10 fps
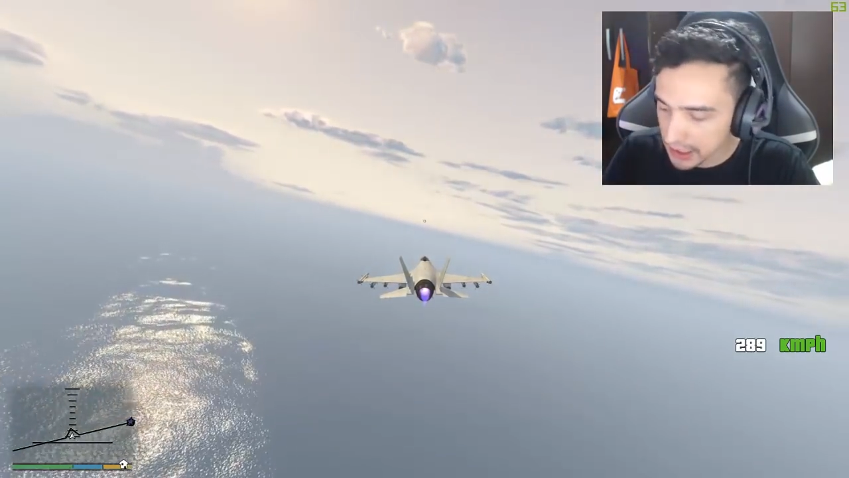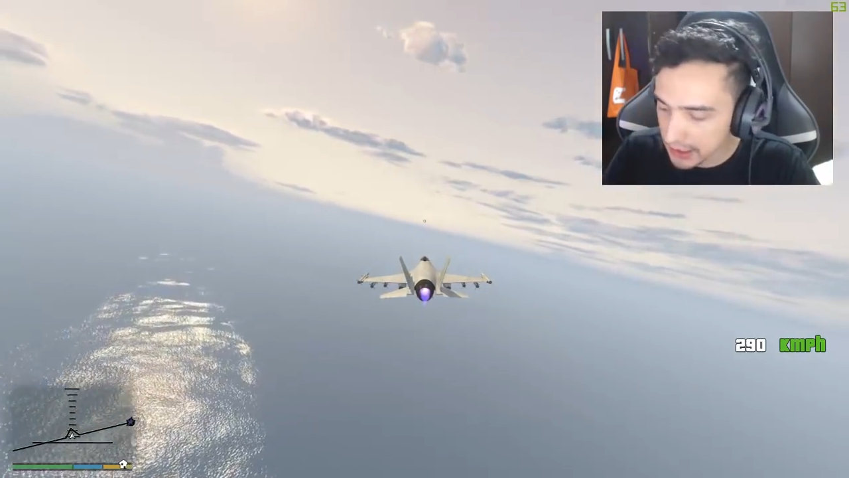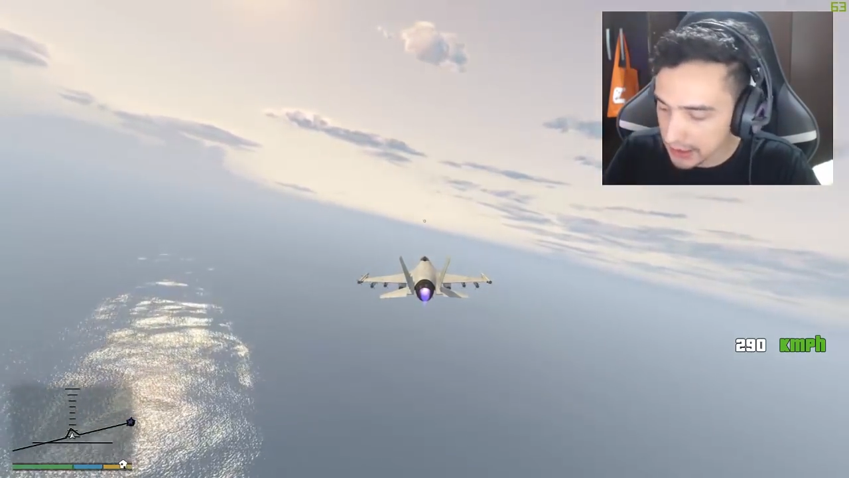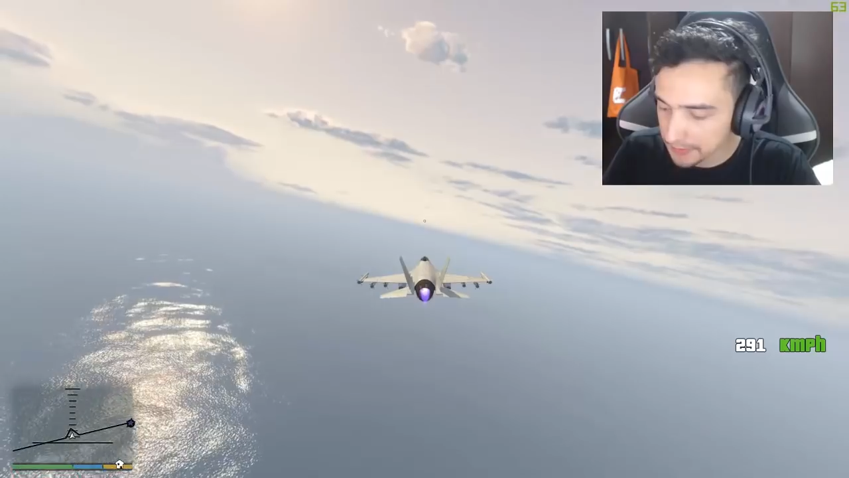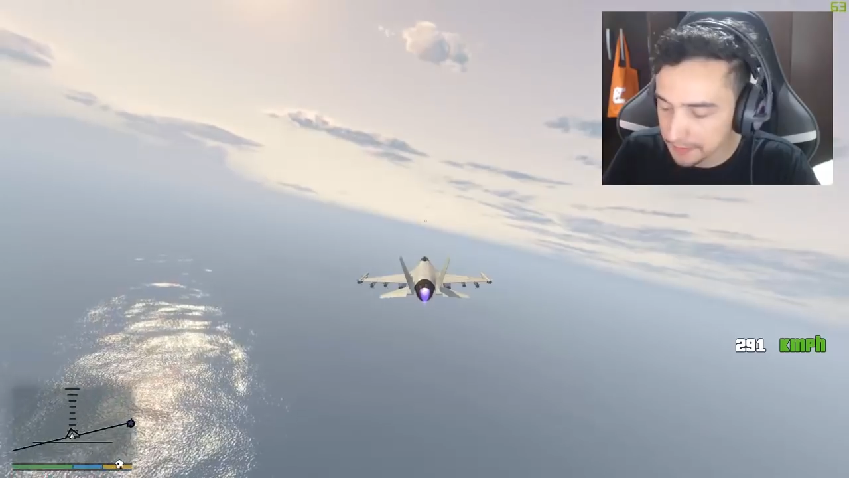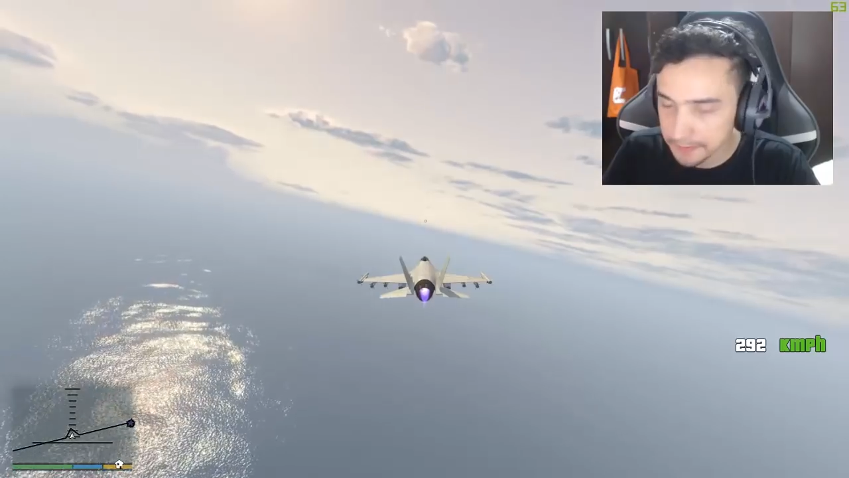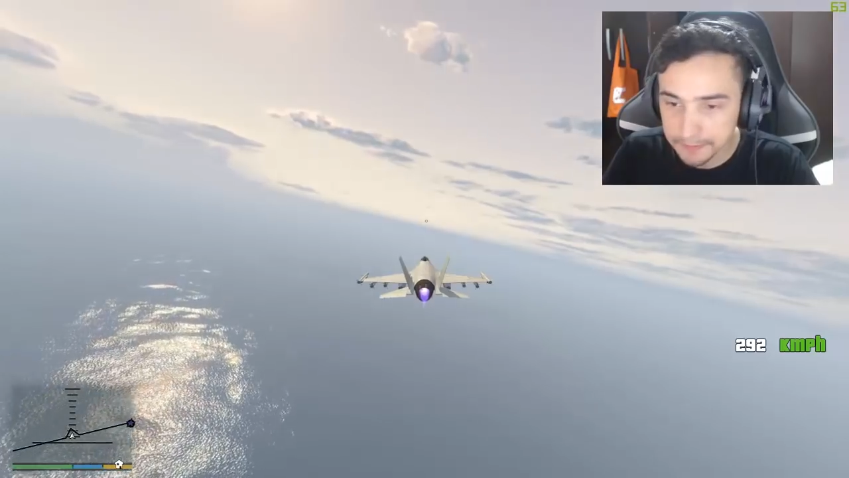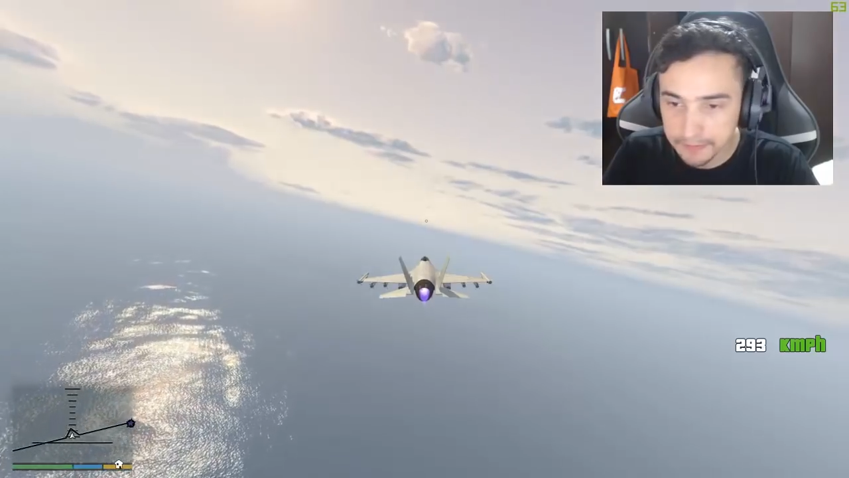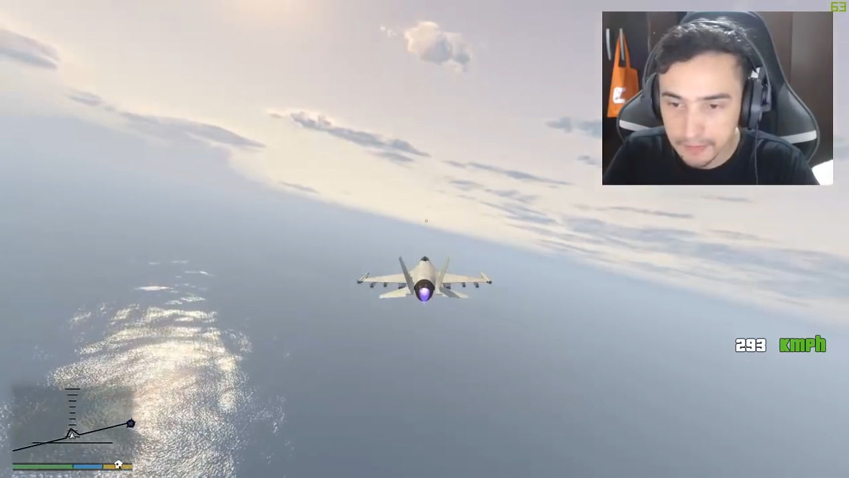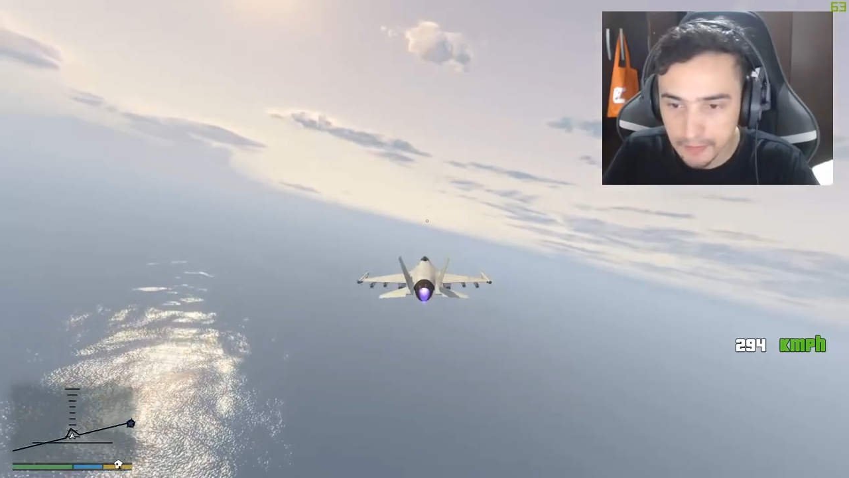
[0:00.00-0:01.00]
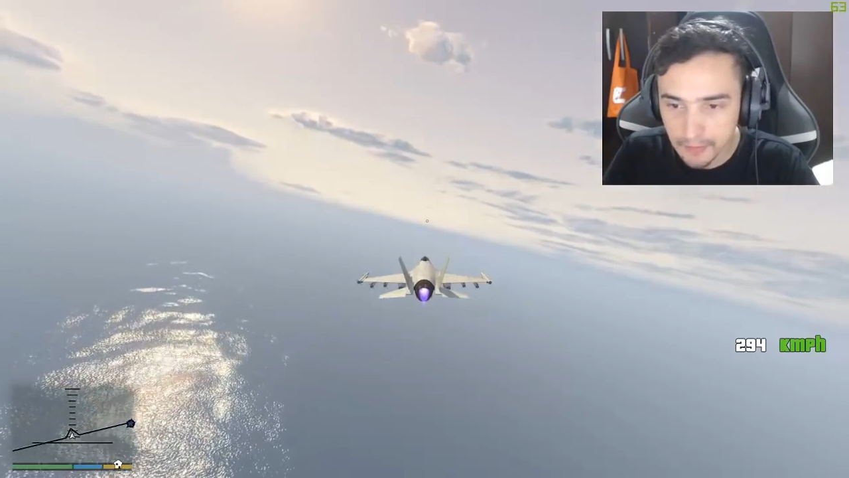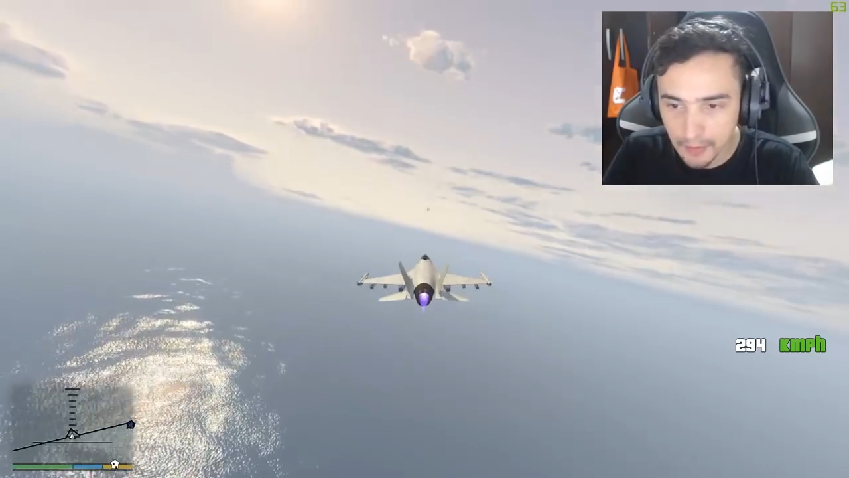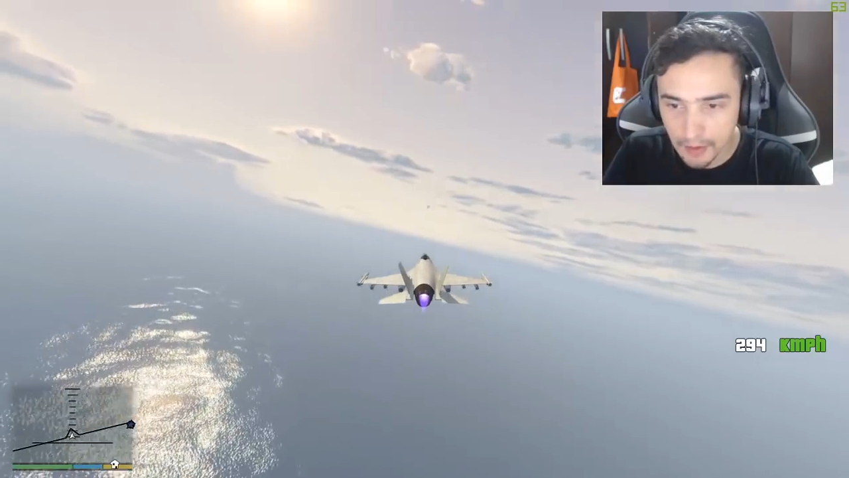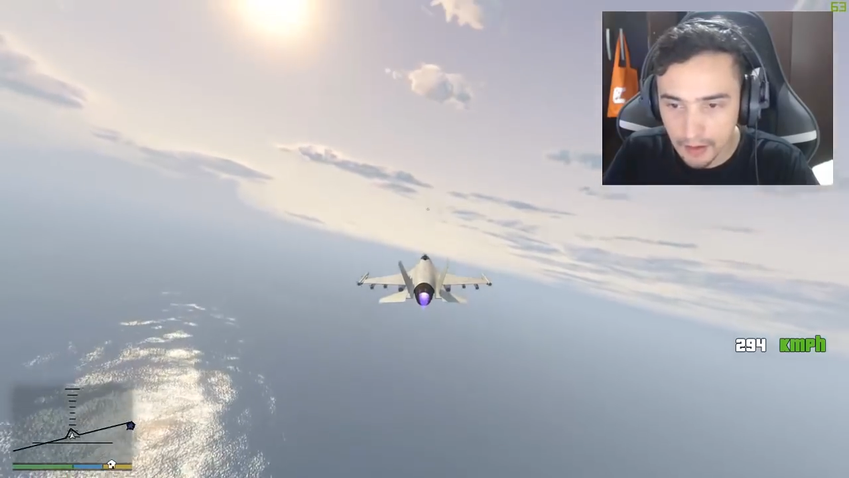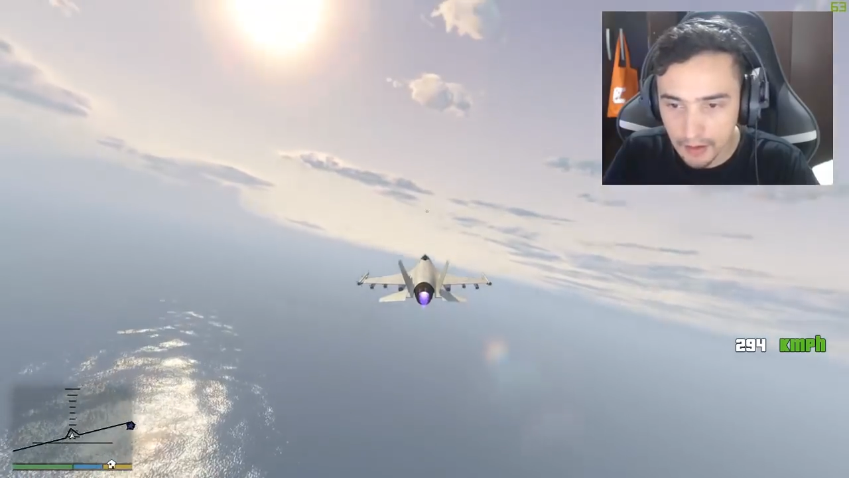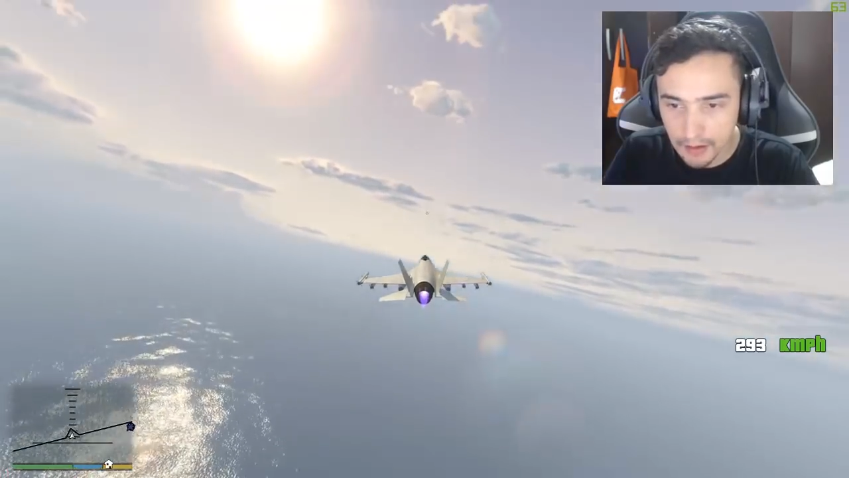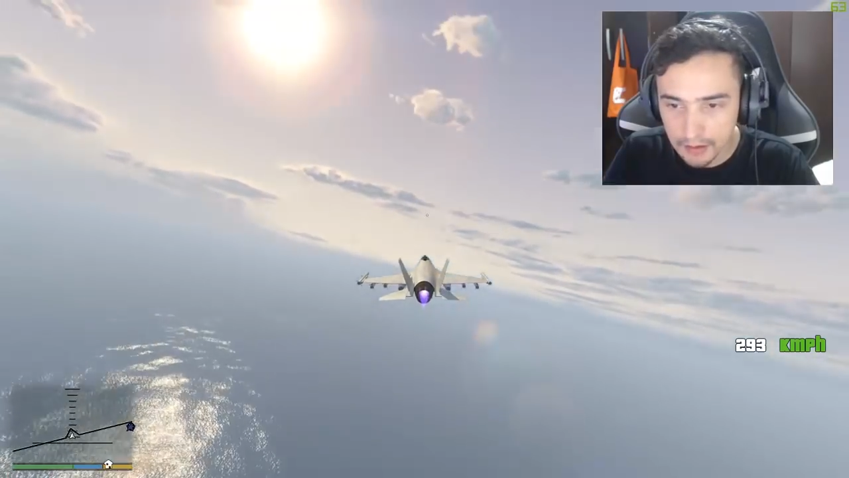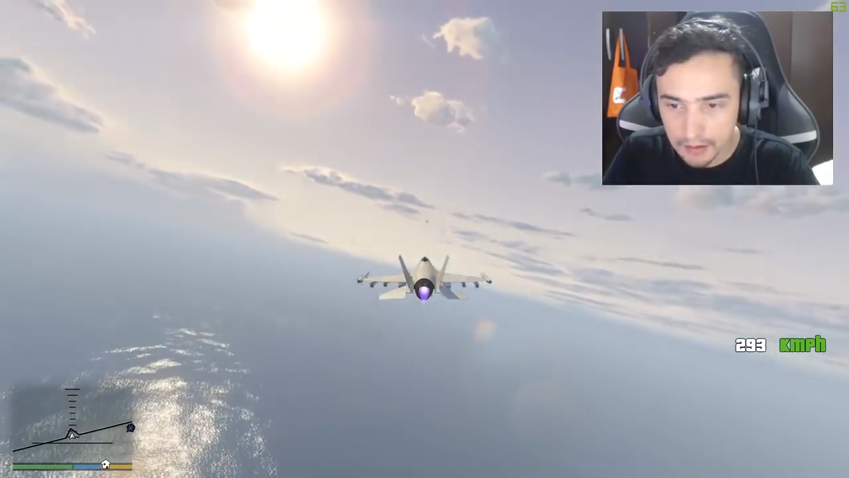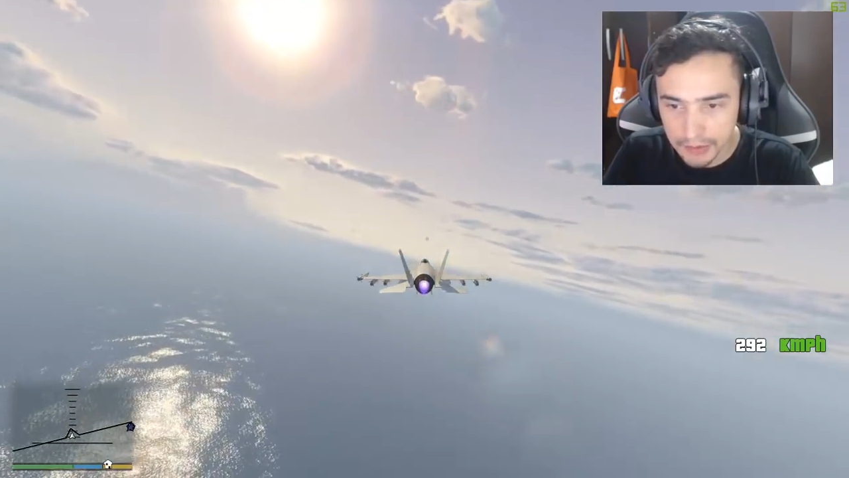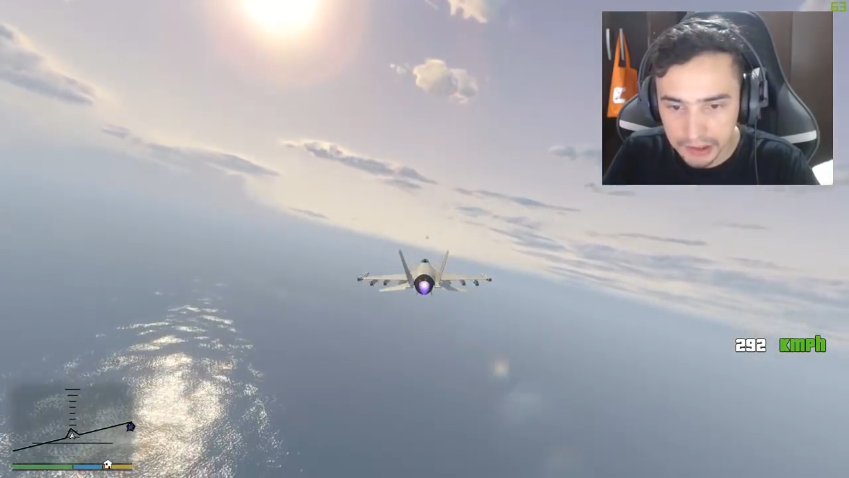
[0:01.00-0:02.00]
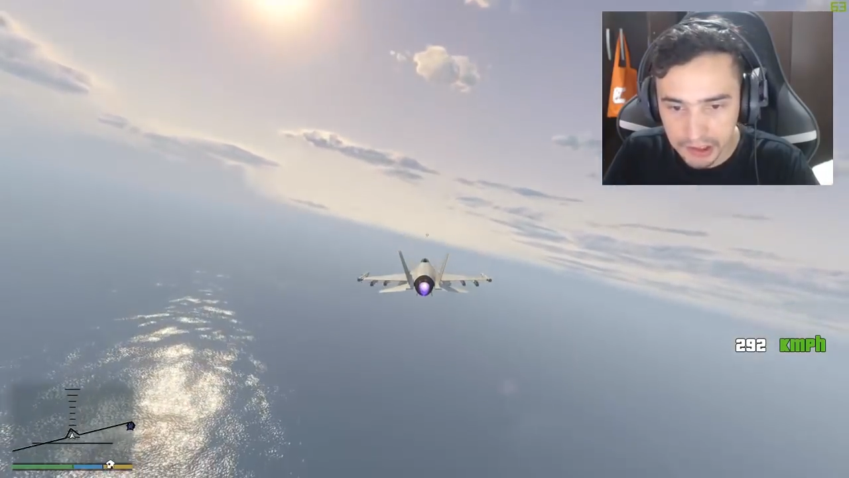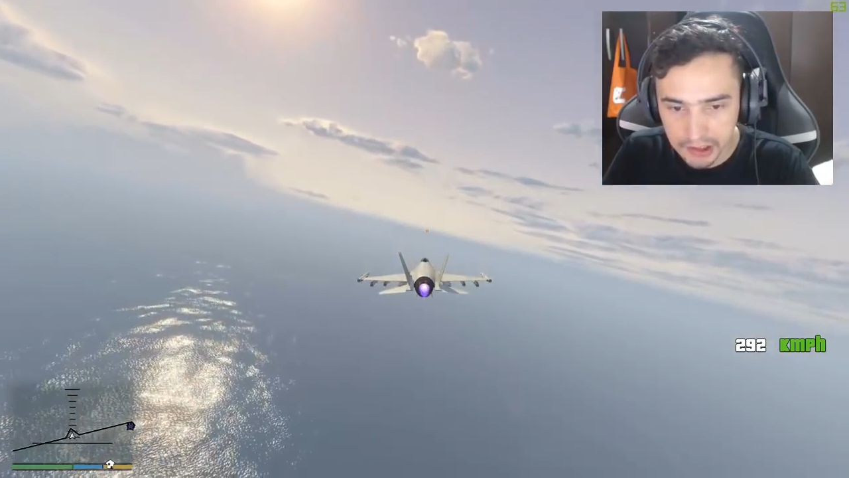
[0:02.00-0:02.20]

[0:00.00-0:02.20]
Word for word: era. Podia